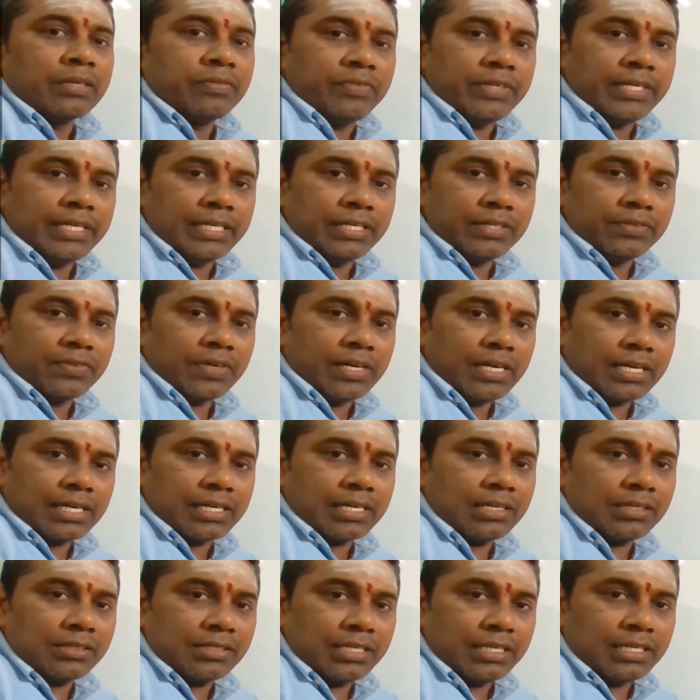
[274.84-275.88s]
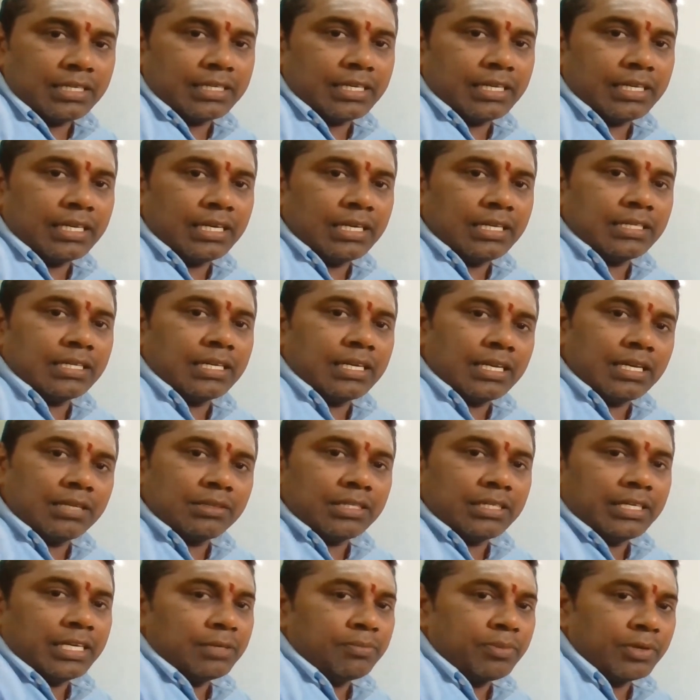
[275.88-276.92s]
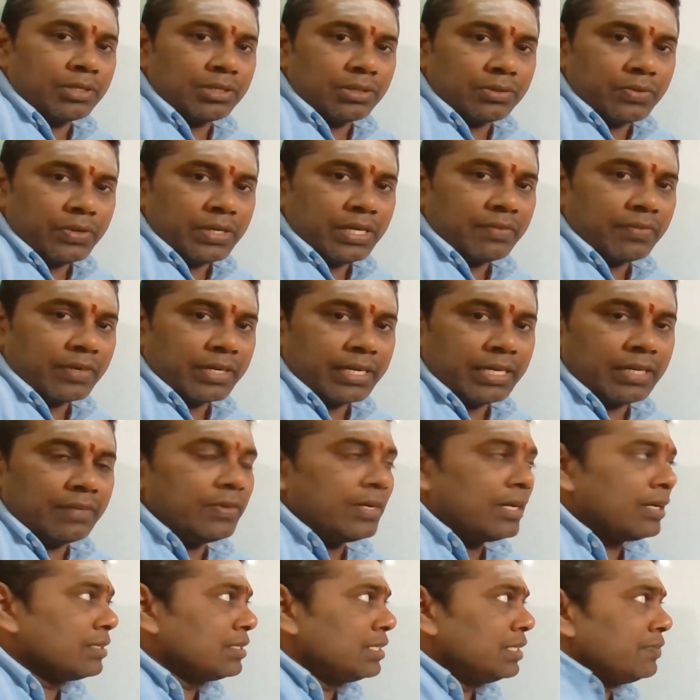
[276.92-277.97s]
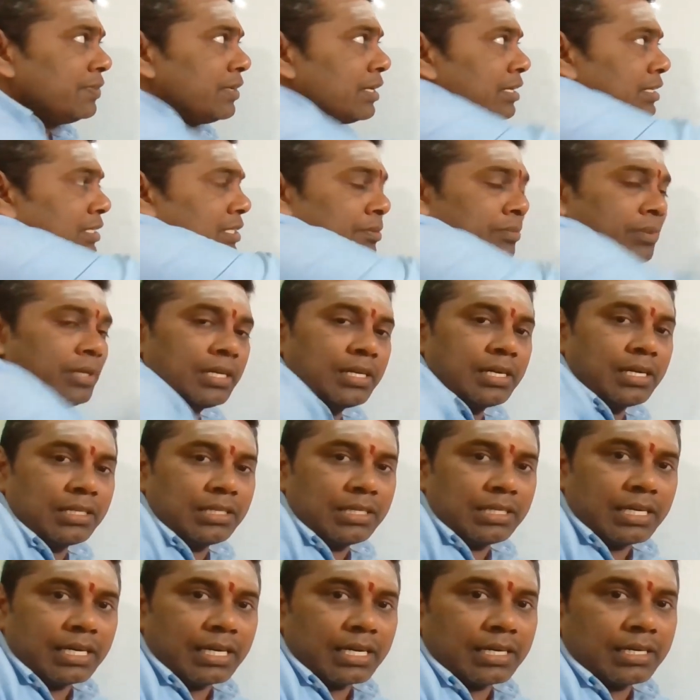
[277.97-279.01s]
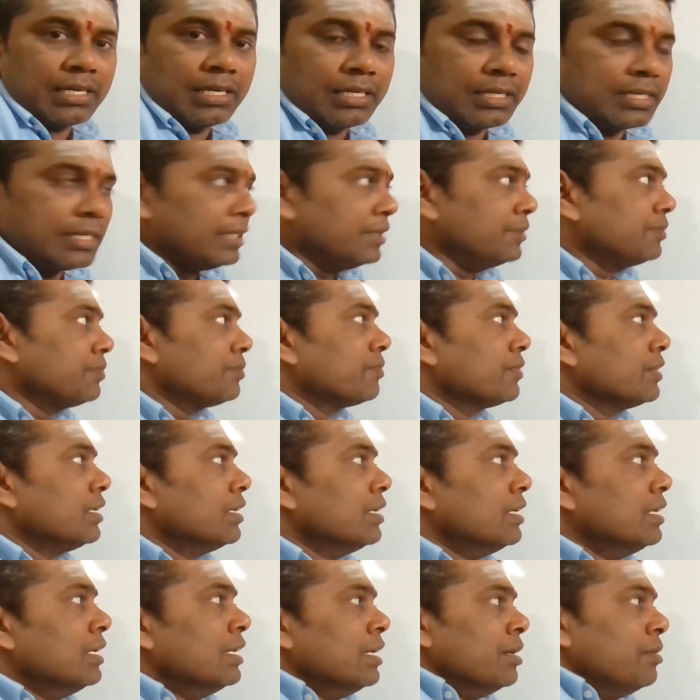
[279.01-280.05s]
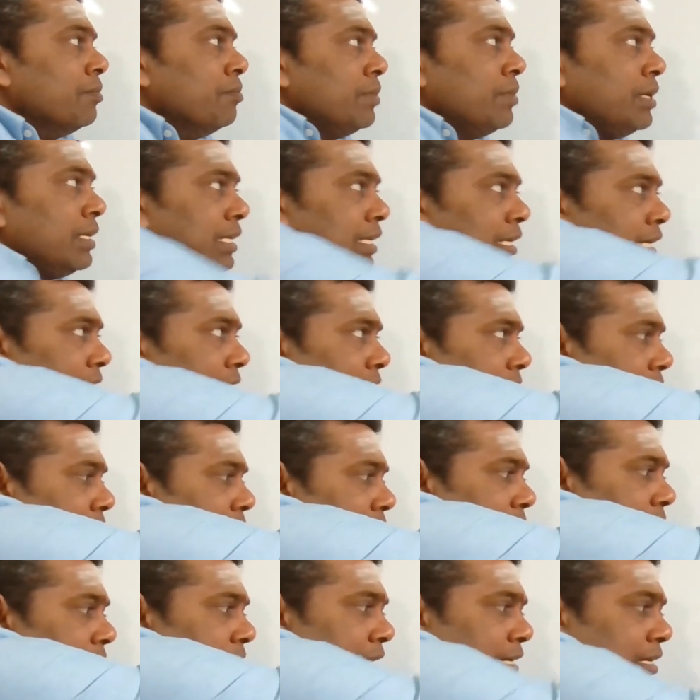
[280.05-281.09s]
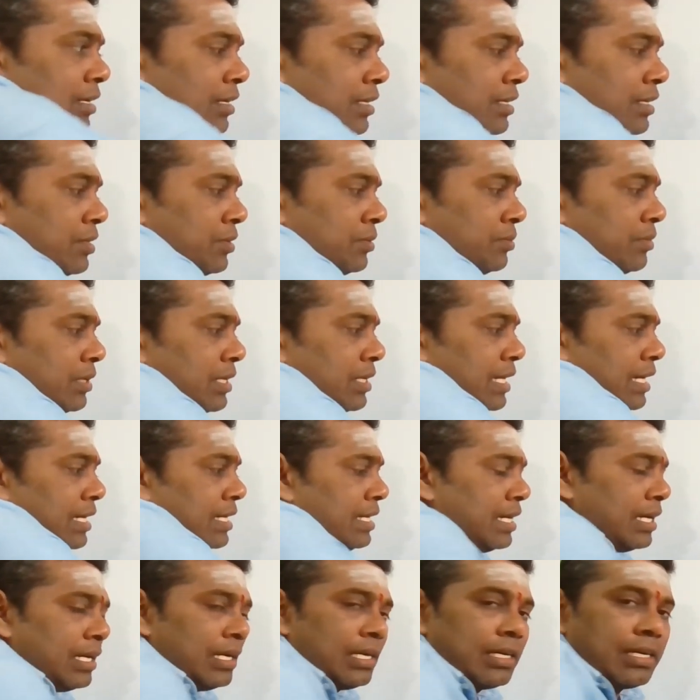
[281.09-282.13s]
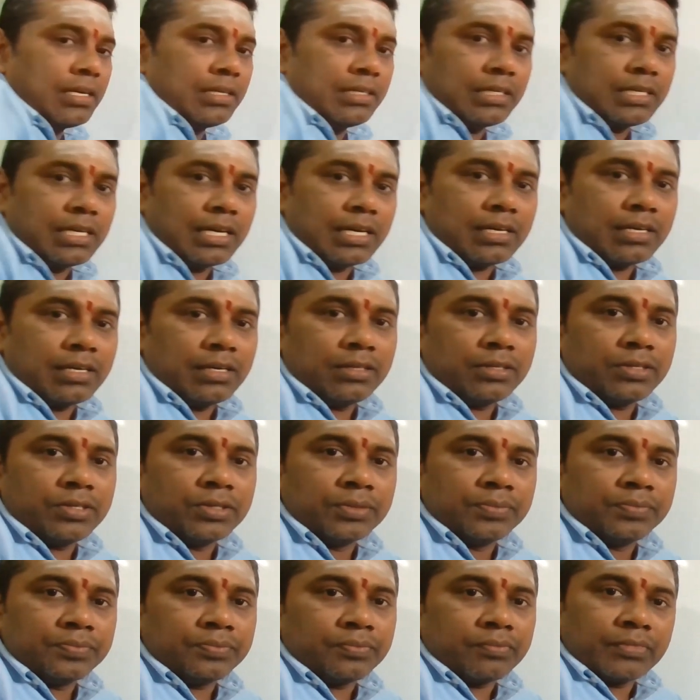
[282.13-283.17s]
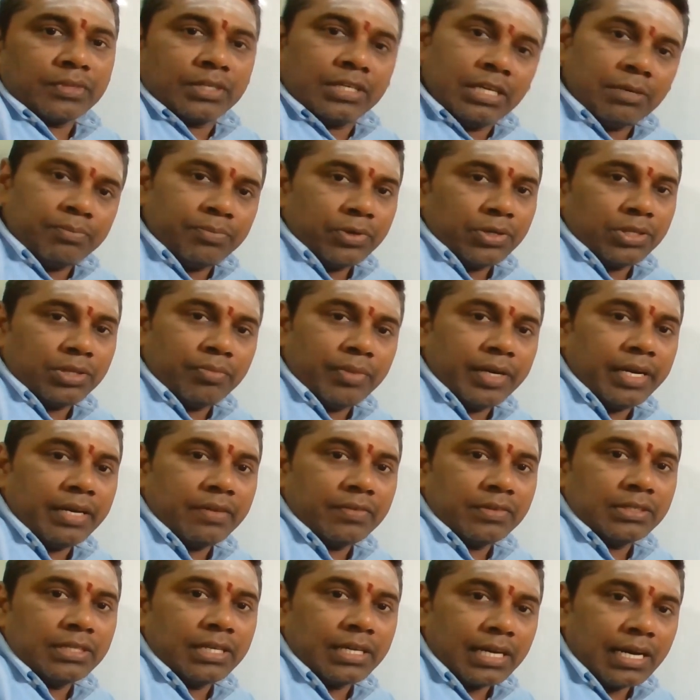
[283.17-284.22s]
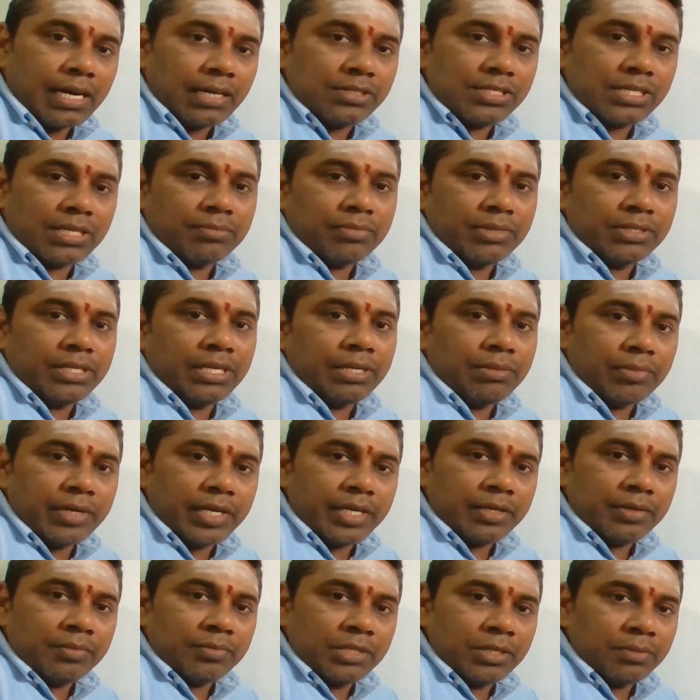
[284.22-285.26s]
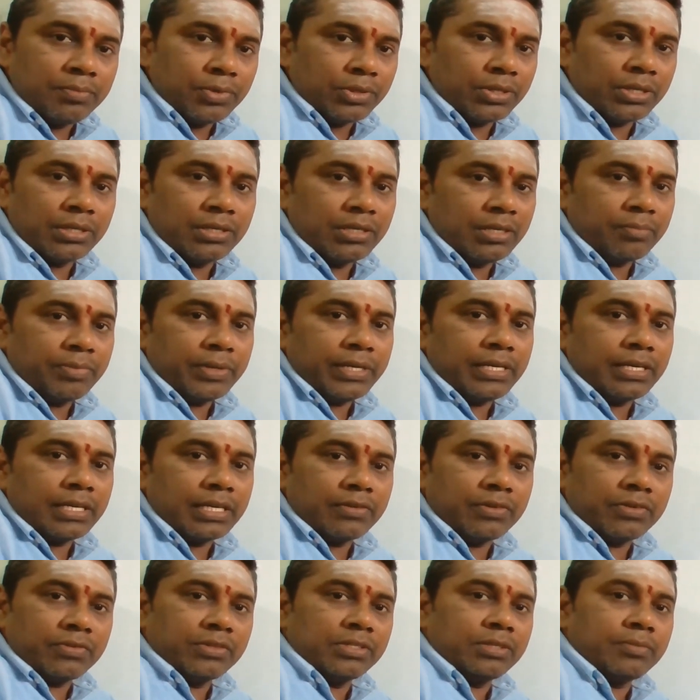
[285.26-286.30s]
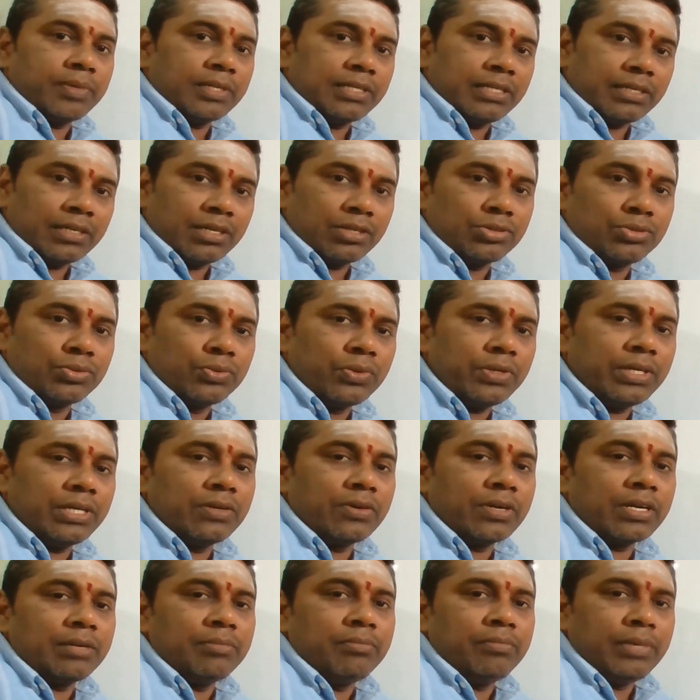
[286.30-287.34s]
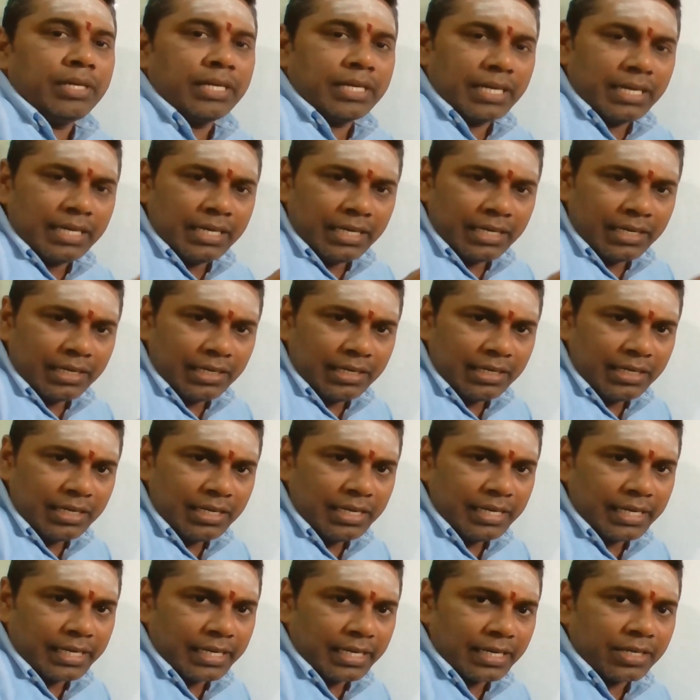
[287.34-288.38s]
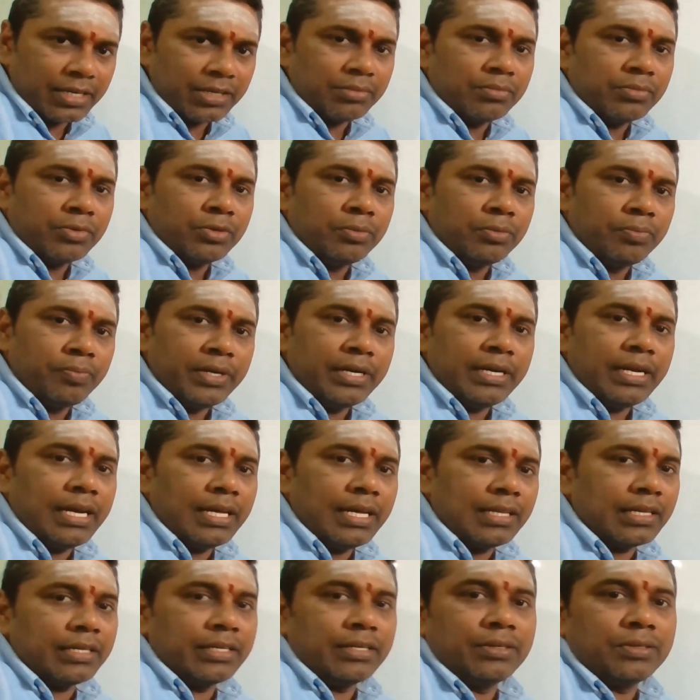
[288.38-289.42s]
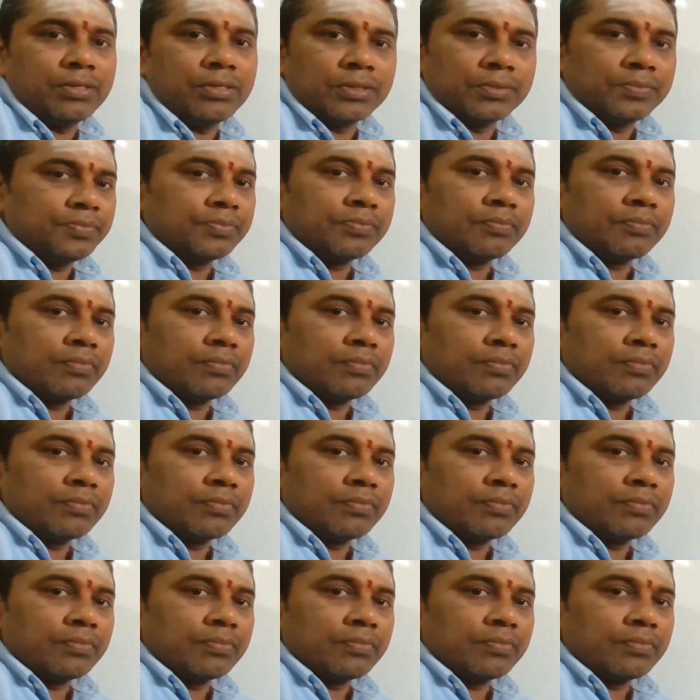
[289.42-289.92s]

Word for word: வீடு வாகன சேர்க்கைகள் இதெல்லாத்தையும் ஏற்படுத்தக்கூடிய வகையில் வேலை செய்வார் ரிஷப லக்னத்துக்காரர்களுக்கு மிதுன லக்னத்துக்காரர்களுக்கும் கன்னியா லக்னத்துக்காரர்களுக்கும் எப்பொழுதுமே வந்து ராஜா மந்திரி மாதிரி இது புதன் அப்படிங்கிறவர் வந்து பாத்தீங்கன்னா சூரியனோட மிக நெருங்கிய கிரகம் முன்பின்னே தான் இருக்கும்